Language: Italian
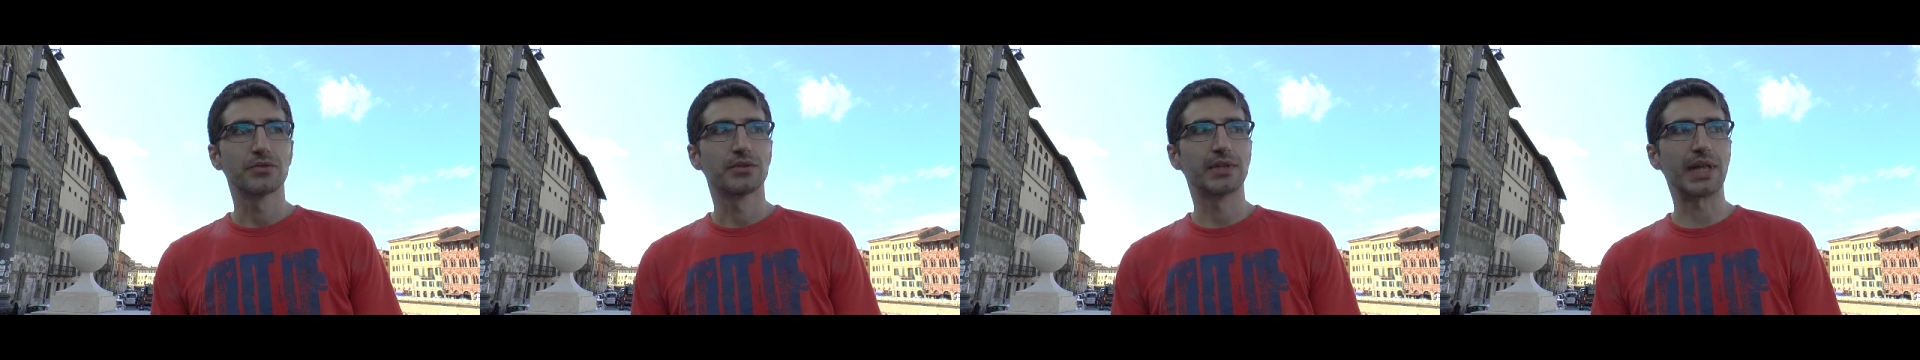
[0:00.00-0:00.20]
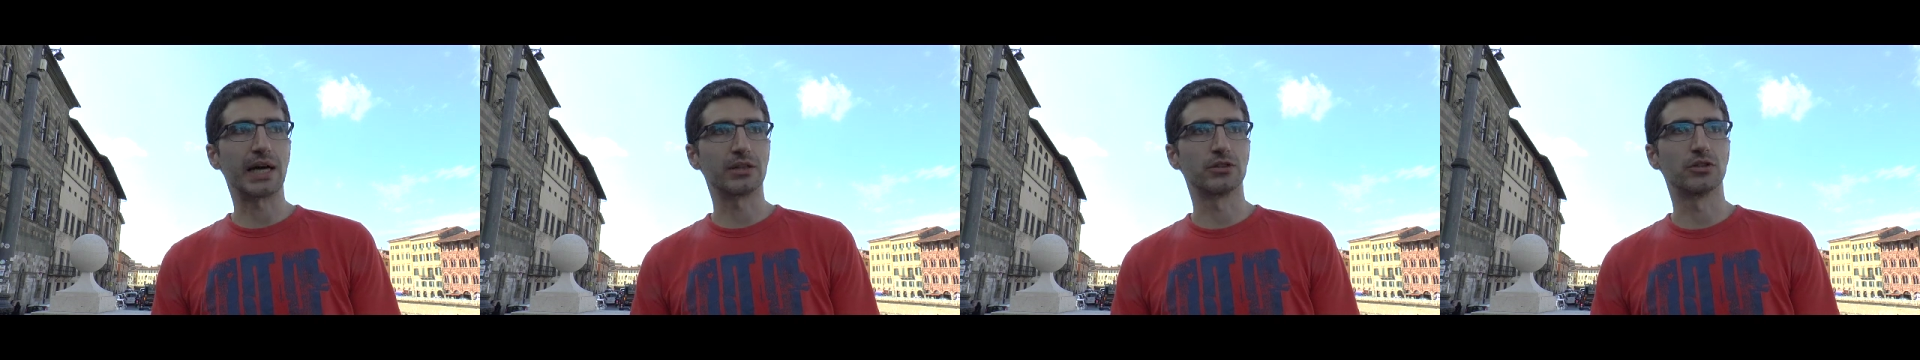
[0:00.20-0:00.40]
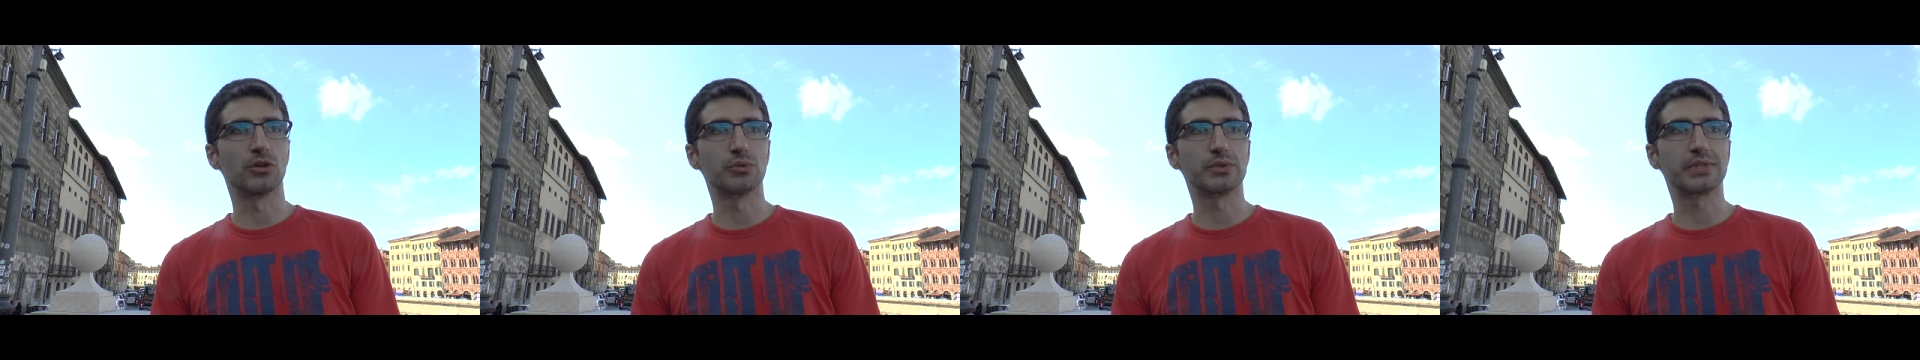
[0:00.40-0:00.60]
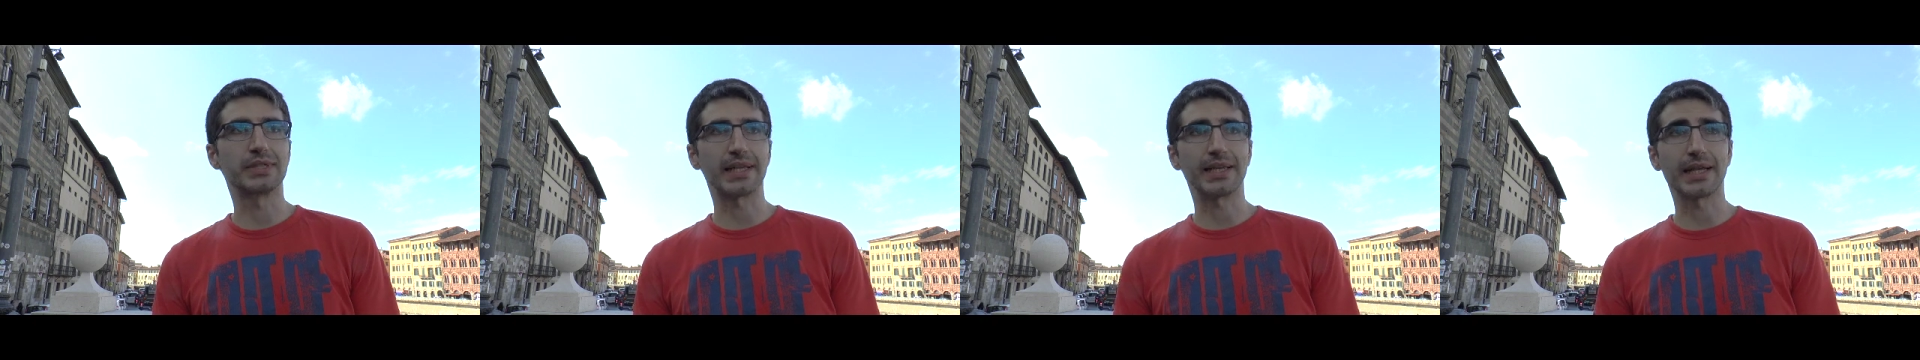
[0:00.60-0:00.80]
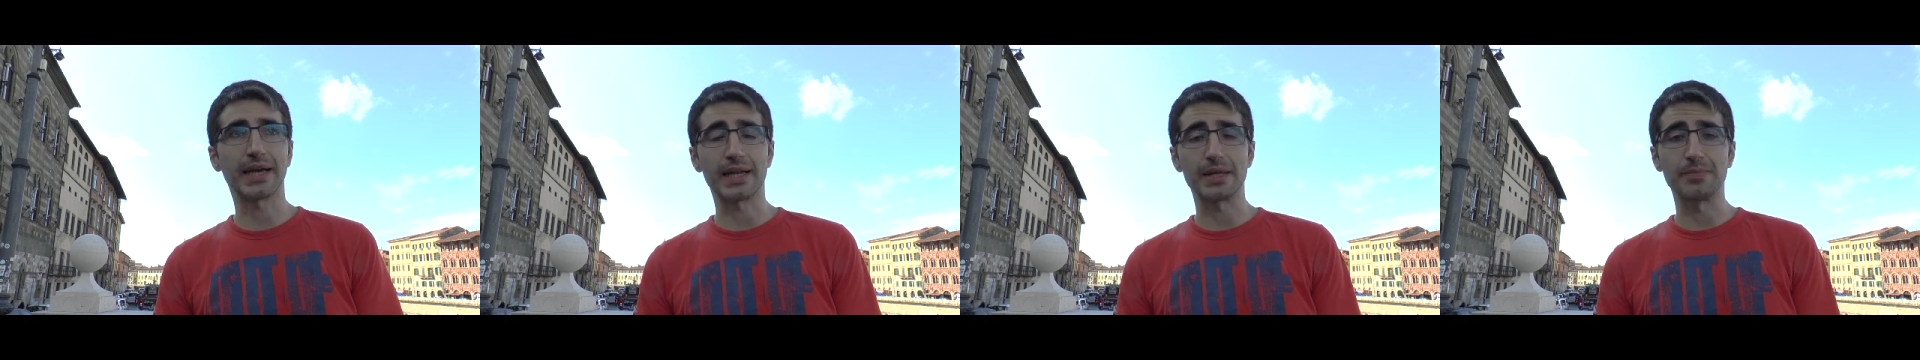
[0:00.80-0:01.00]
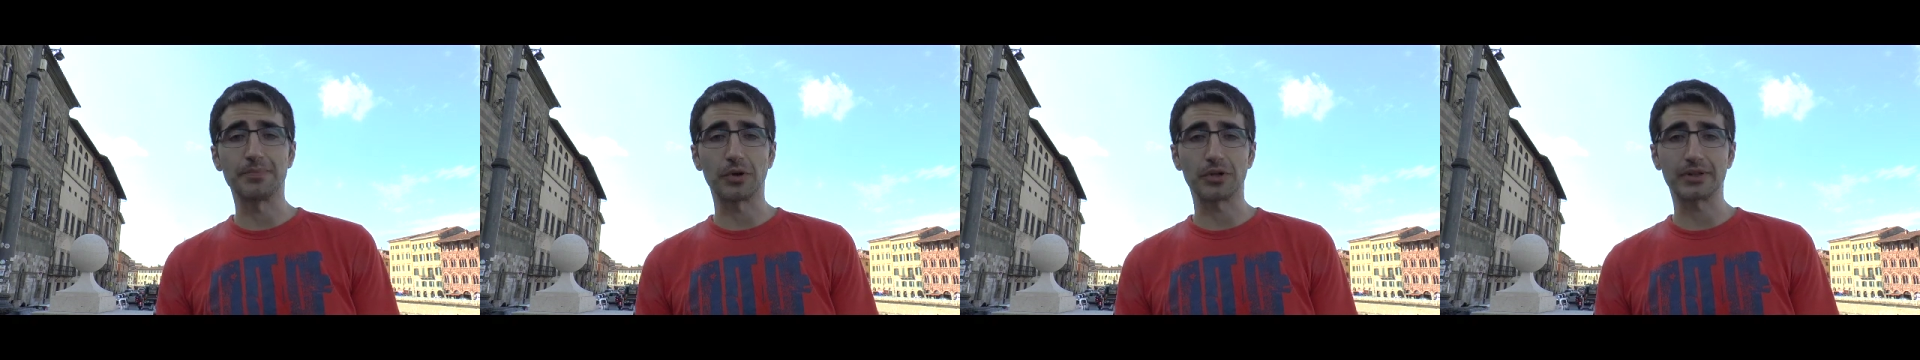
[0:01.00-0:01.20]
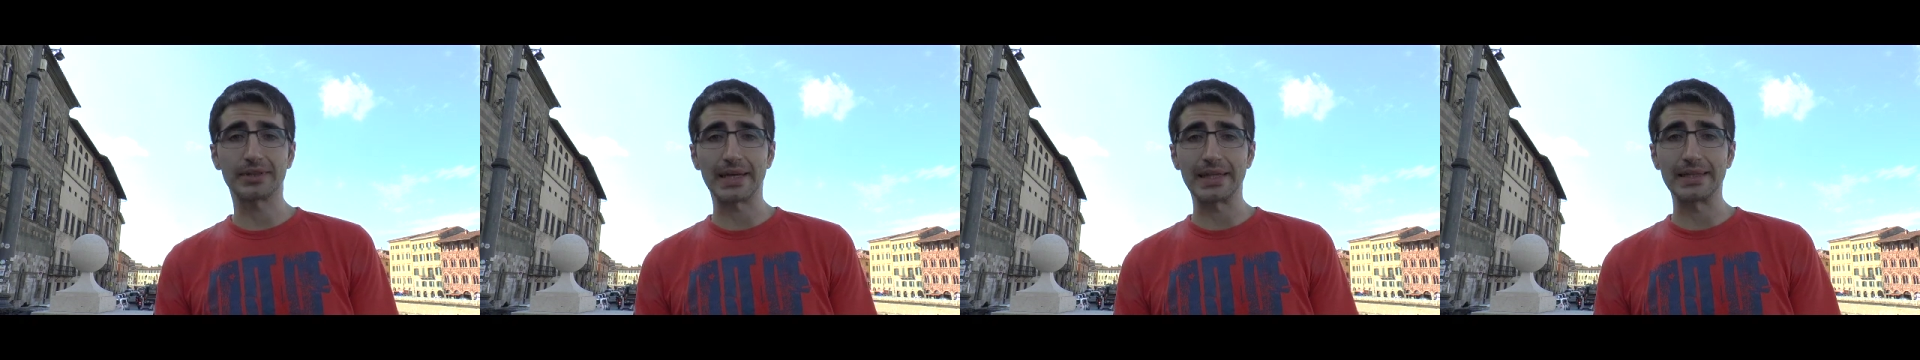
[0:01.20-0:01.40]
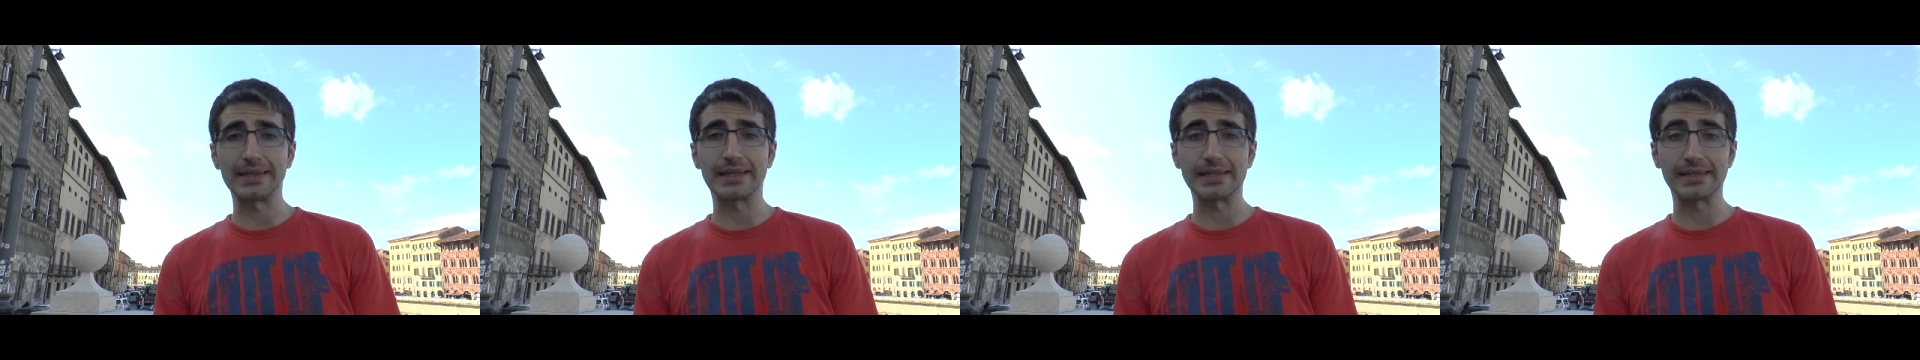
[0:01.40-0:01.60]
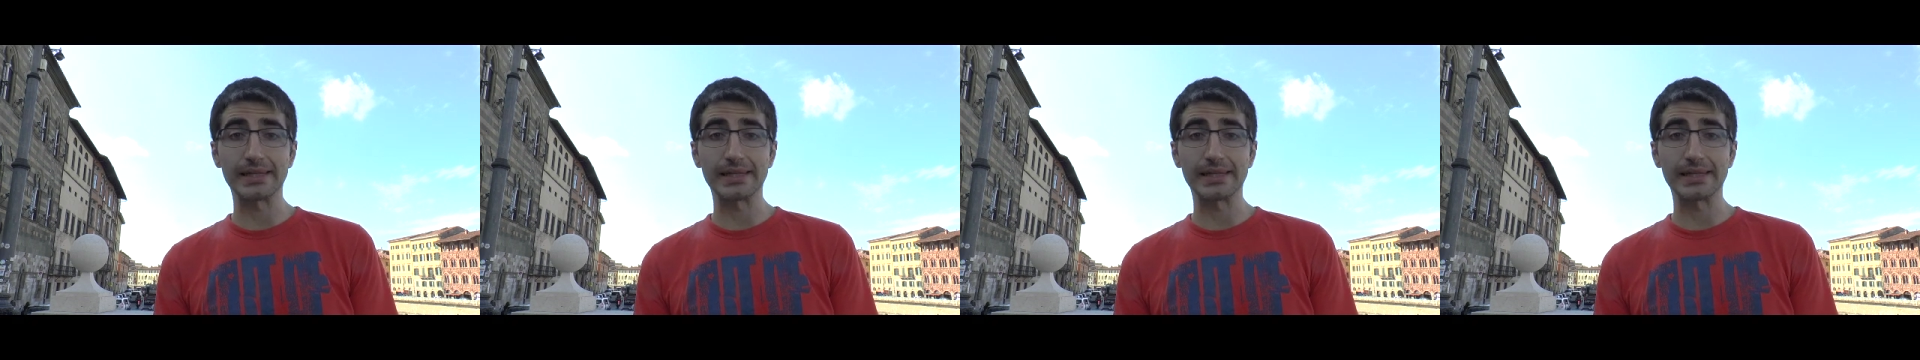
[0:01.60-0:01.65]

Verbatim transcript: dando un segnale importante